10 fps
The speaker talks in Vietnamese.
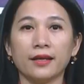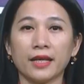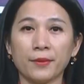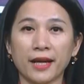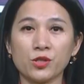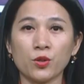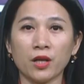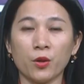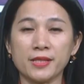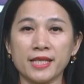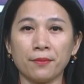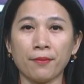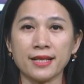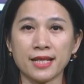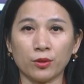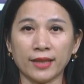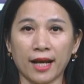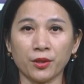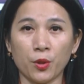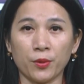Kim ngạch xuất khẩu dệt may sáu
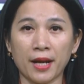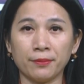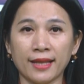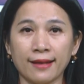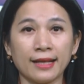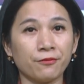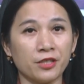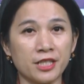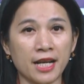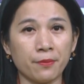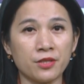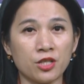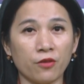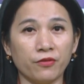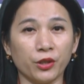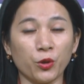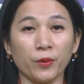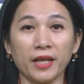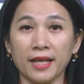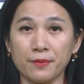tháng đầu năm tăng năm phần trăm so với
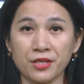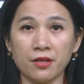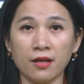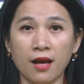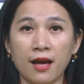cùng kỳ năm trước.